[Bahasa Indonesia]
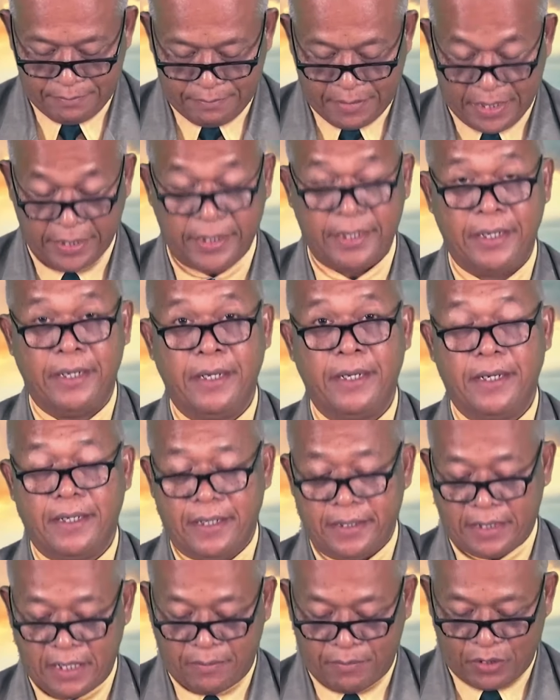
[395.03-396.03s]
Mari
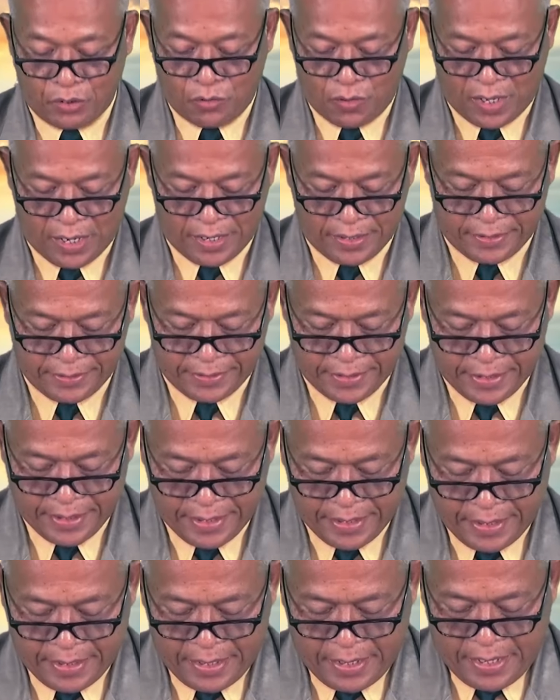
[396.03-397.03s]
kita berdoa.
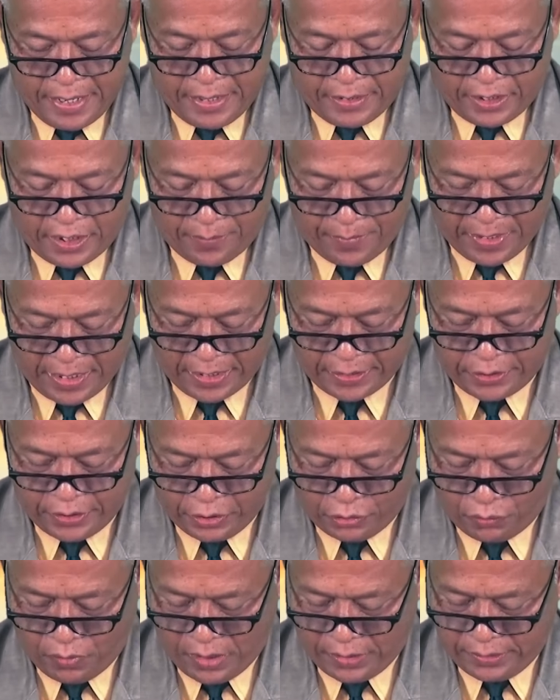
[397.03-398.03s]
Terima
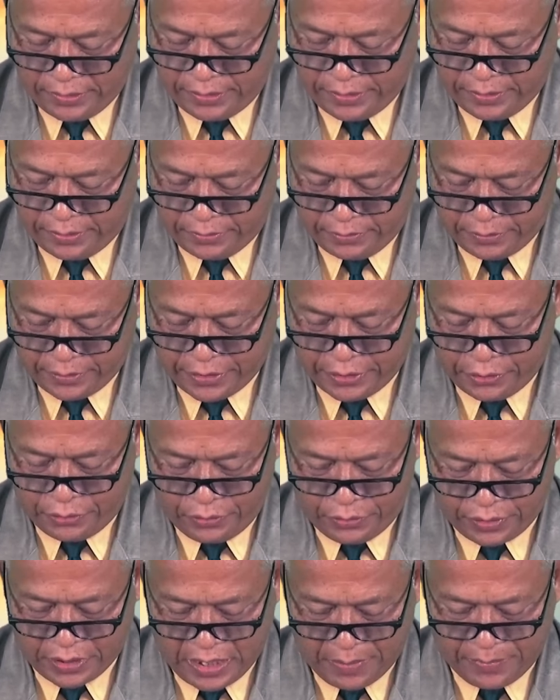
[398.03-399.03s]
kasih Tuhan Yesus
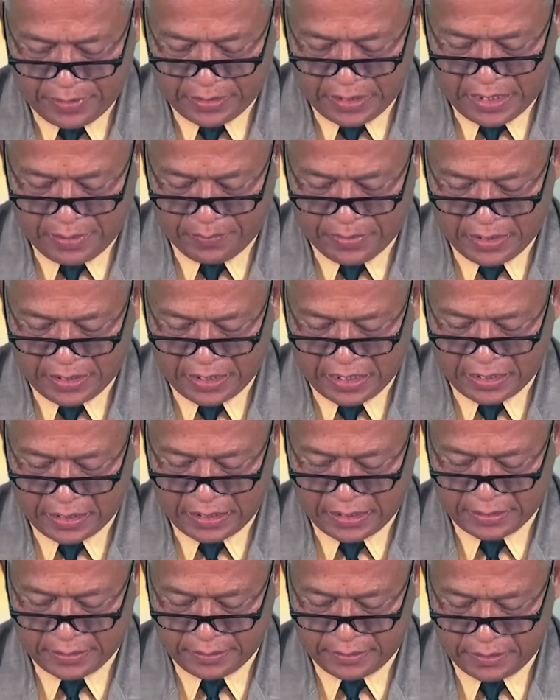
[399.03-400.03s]
Kristus kami telah
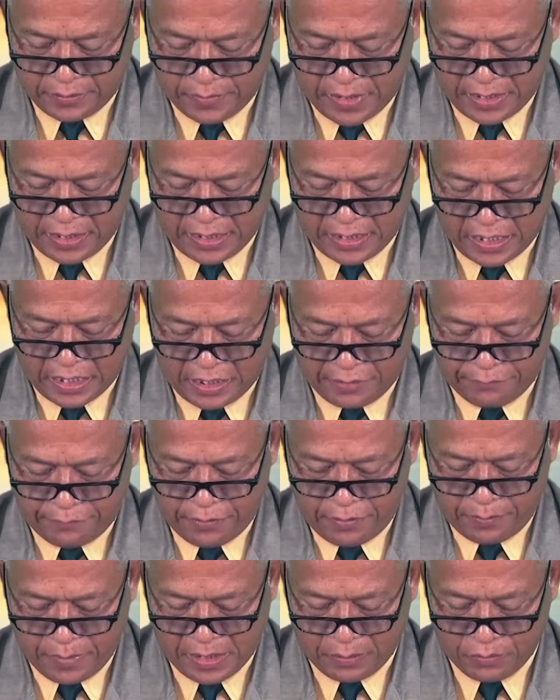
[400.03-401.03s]
mendengarkan sebagian dari
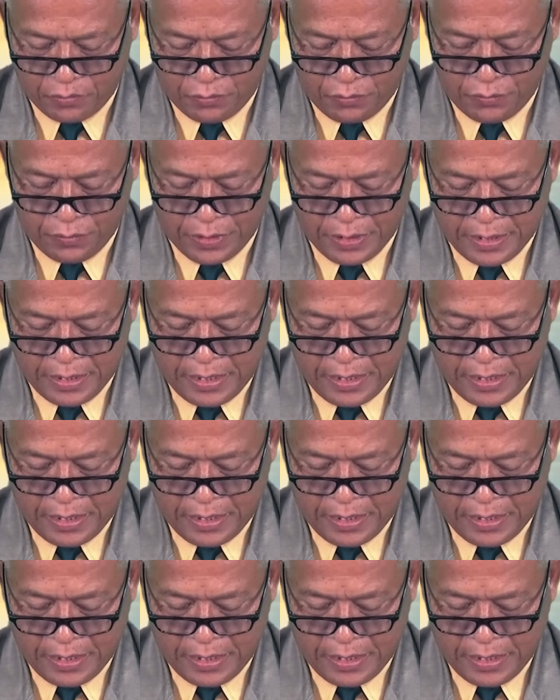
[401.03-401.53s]
firman-Mu.